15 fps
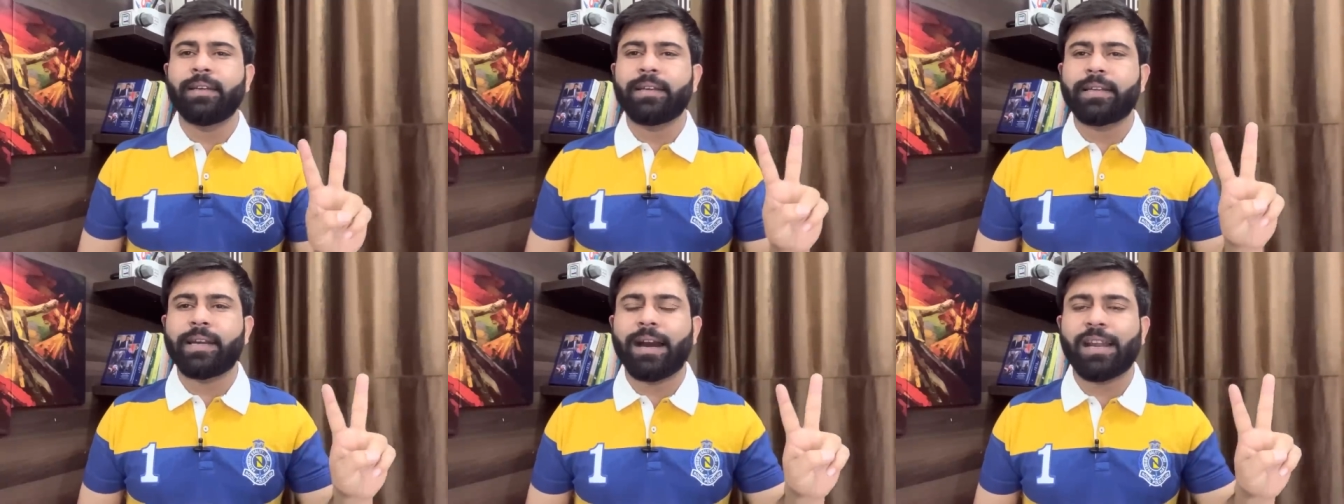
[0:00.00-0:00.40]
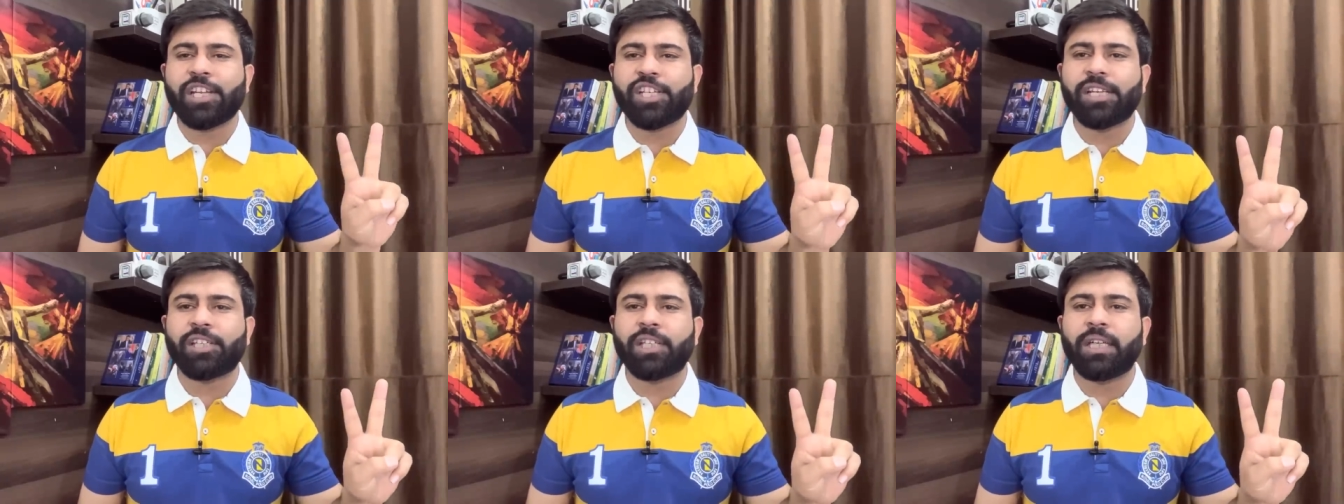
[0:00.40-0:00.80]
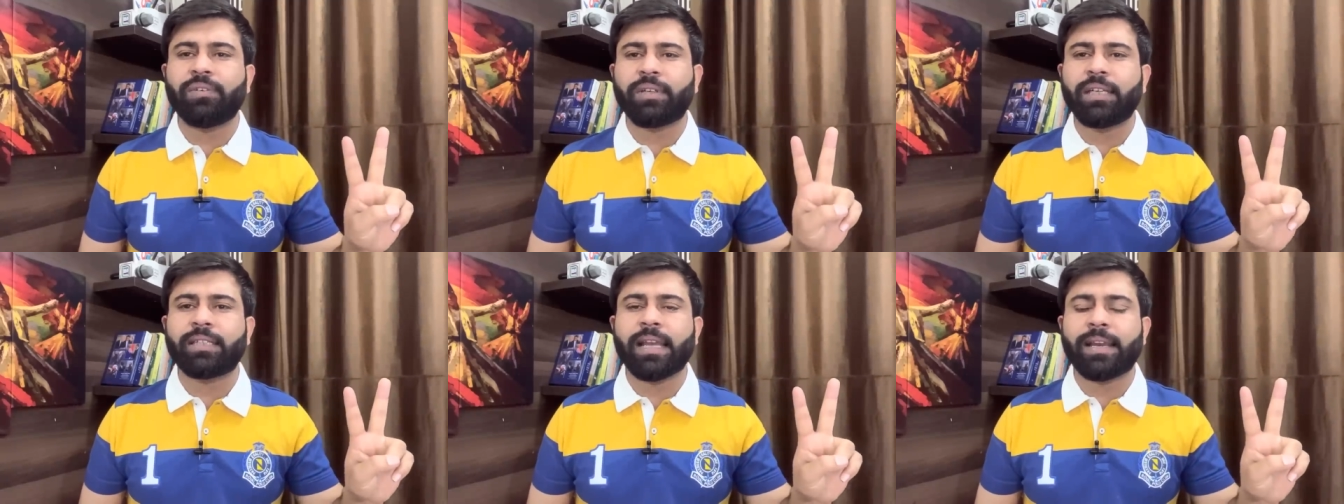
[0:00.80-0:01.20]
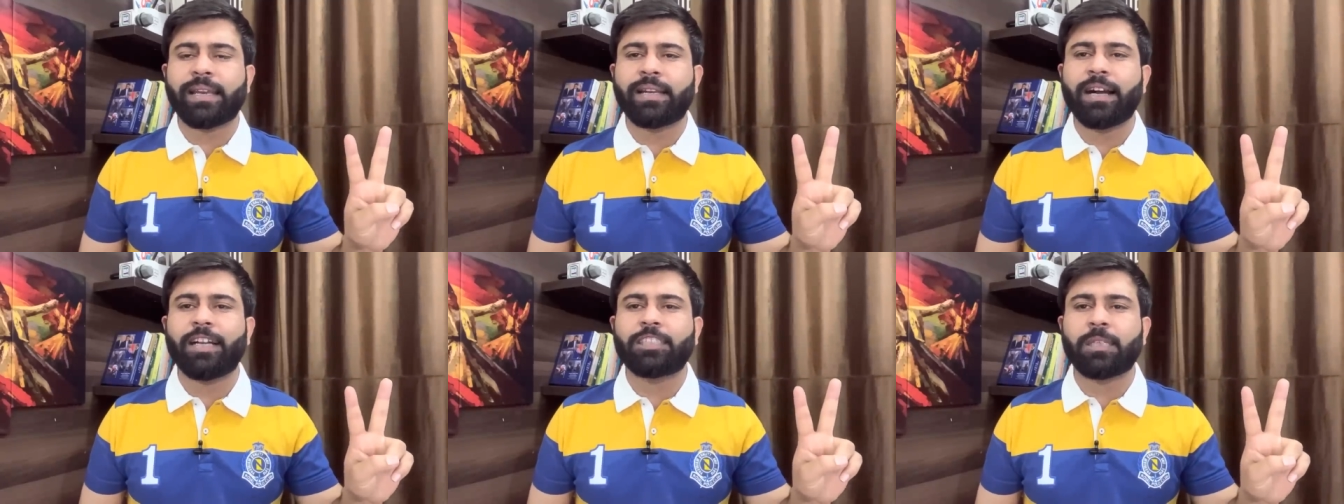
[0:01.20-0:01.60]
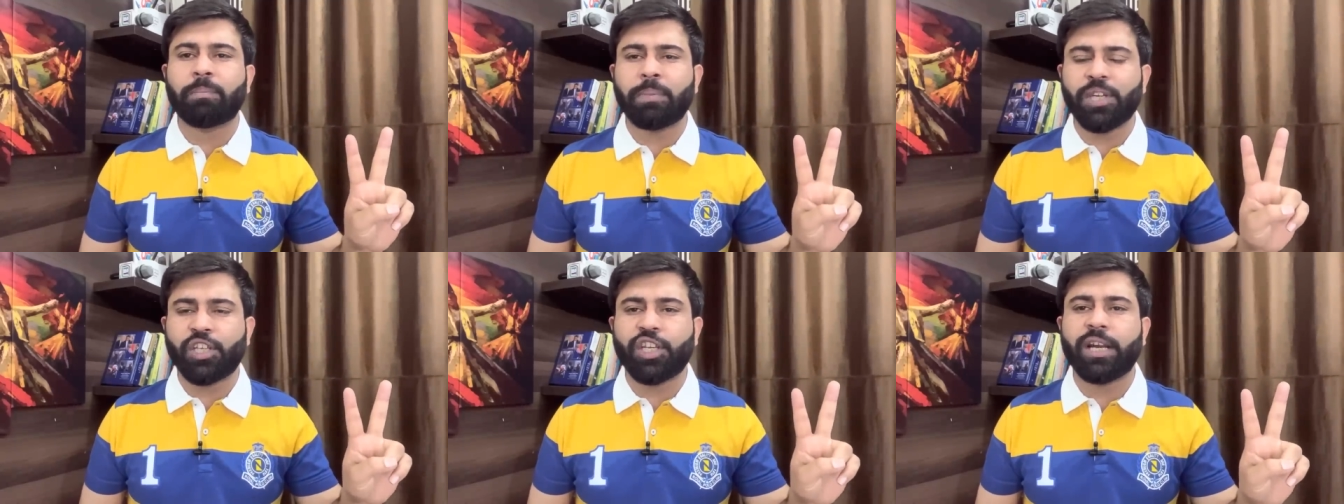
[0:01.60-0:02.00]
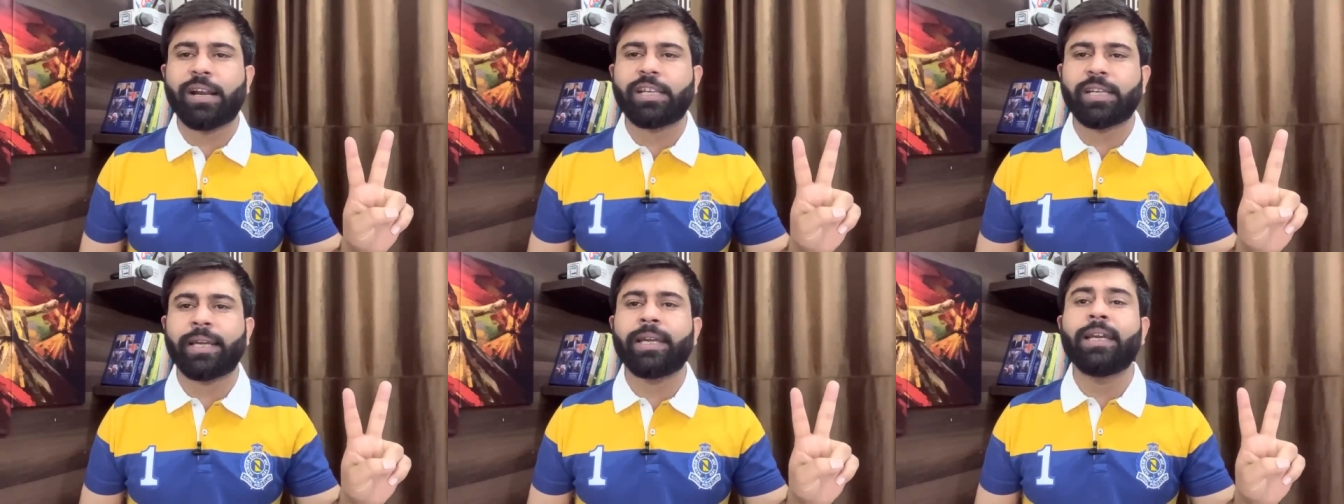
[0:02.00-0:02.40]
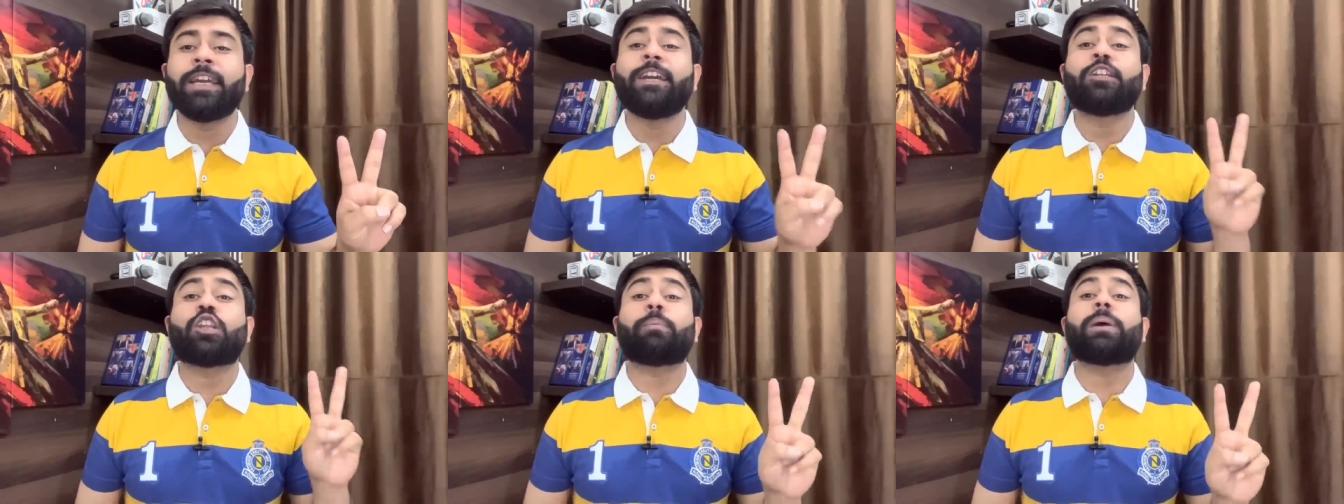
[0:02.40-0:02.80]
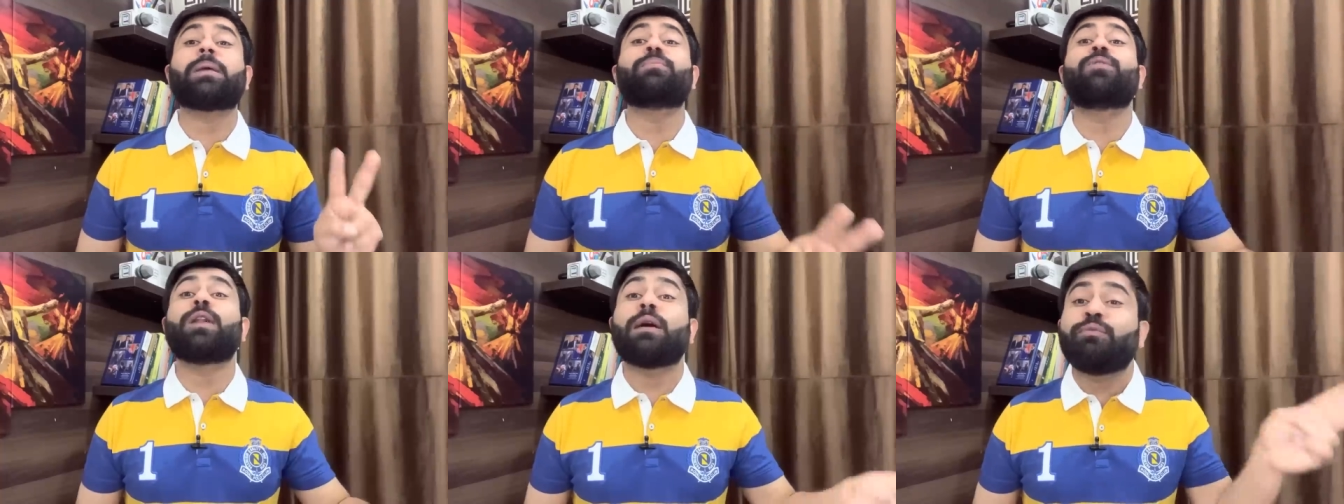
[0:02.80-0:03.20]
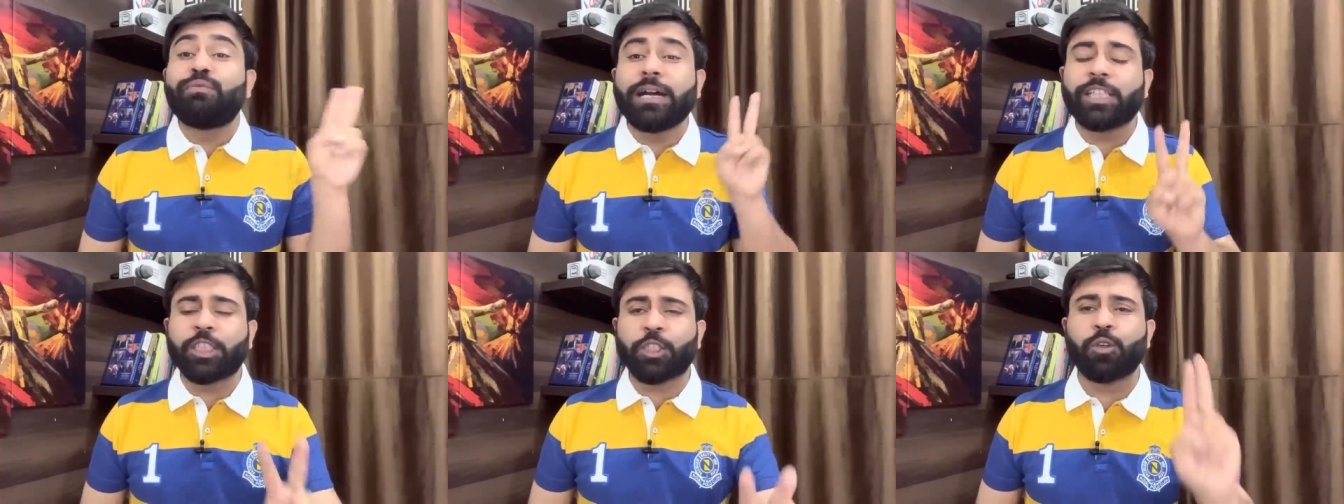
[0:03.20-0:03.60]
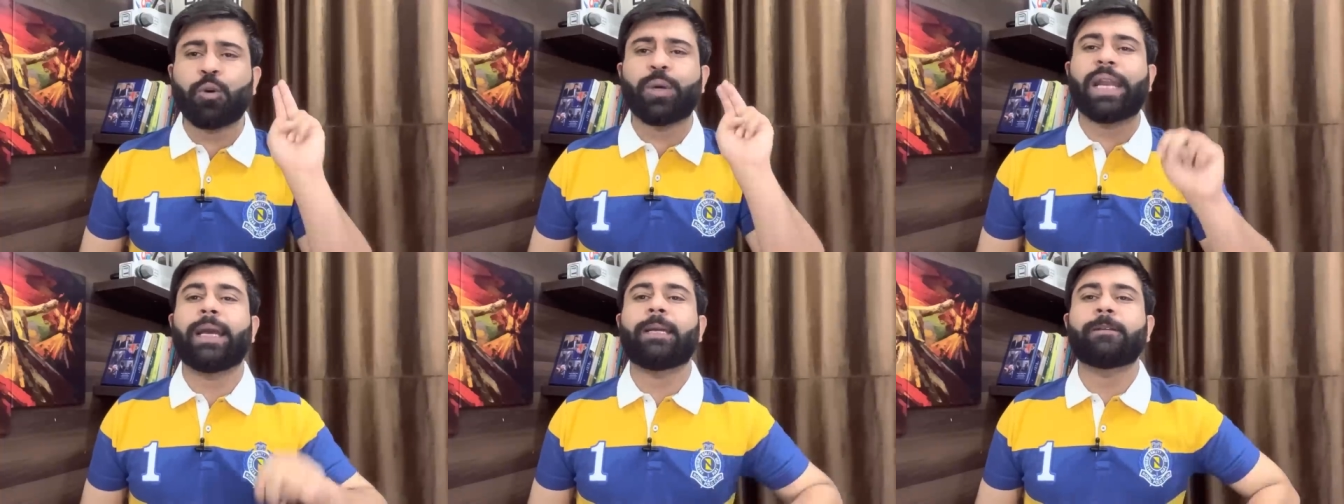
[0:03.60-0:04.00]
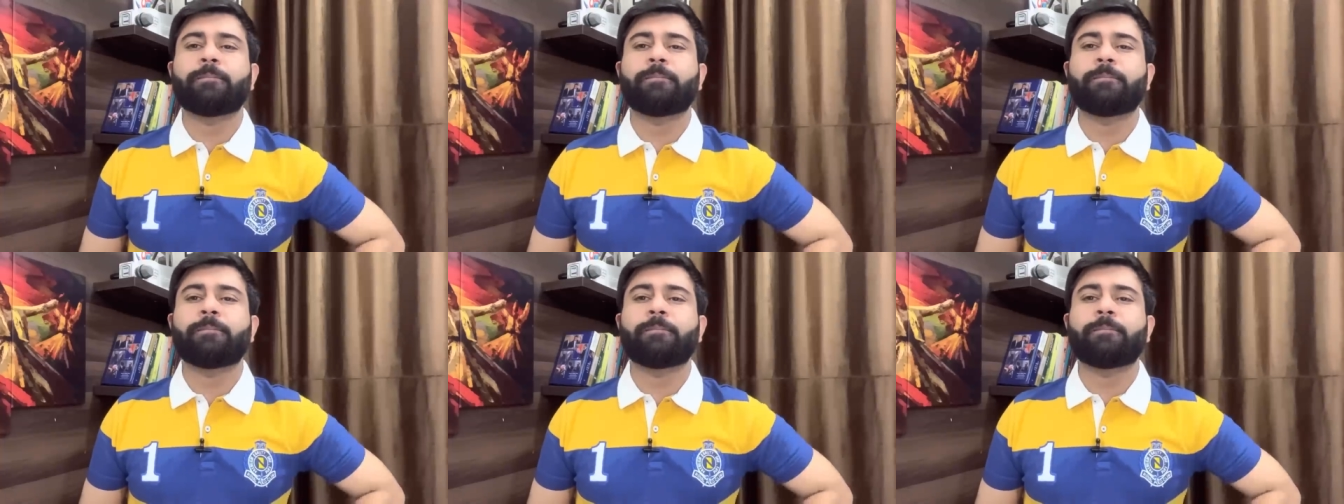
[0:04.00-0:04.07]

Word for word: कि अरशद शरीफ की तहकीकात से पीछे हट जाए तो फिर मुलवस कौन है